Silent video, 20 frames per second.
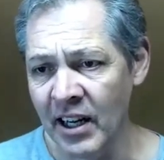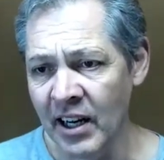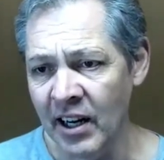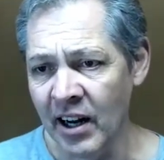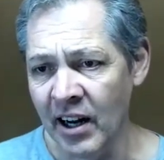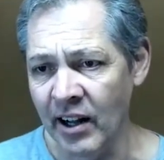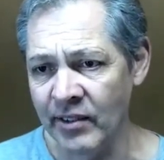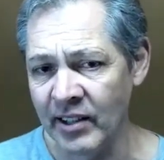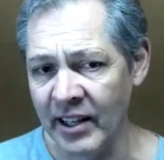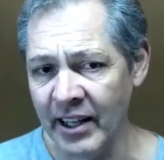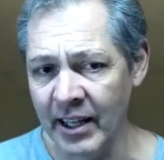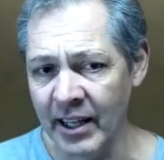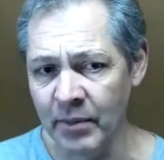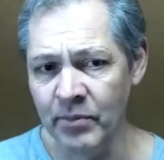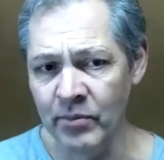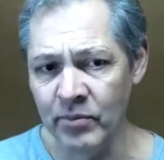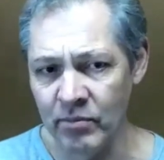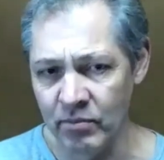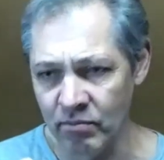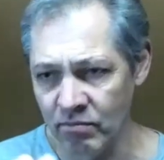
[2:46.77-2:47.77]
also
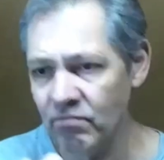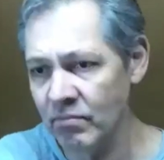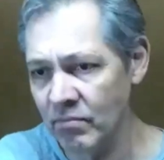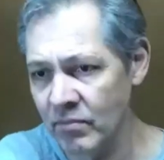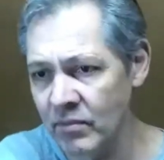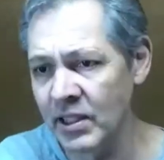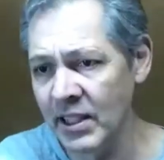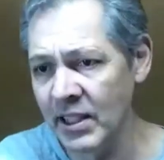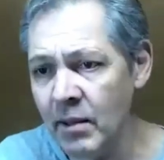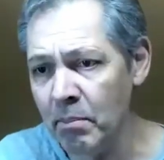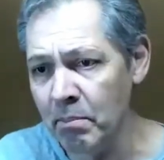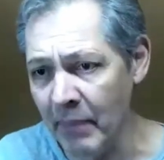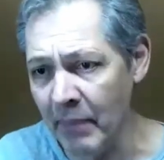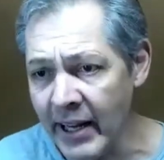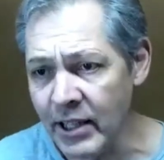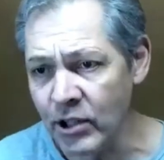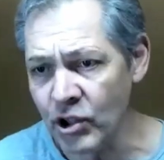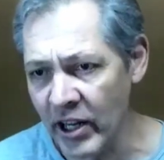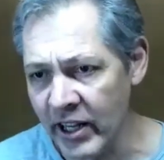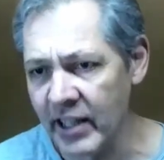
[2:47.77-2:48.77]
eben die
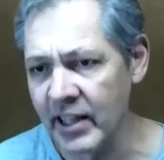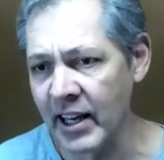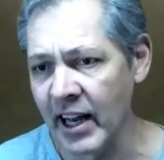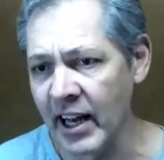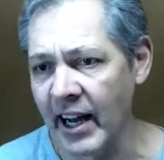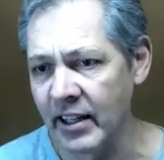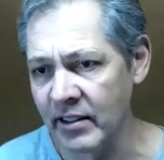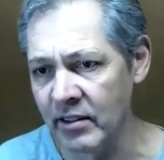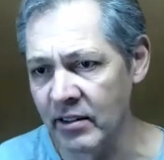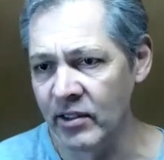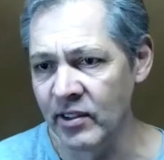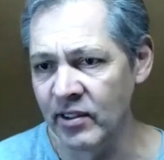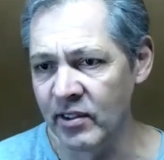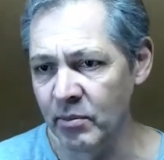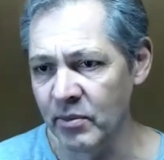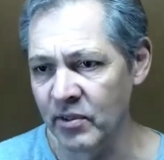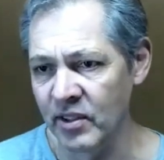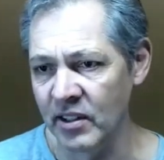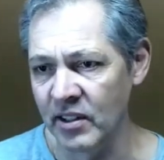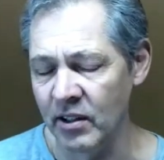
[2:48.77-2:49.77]
Menschlichkeit in
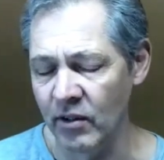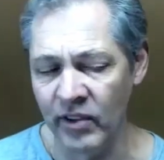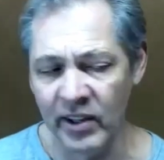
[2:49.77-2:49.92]
diesem Sinne.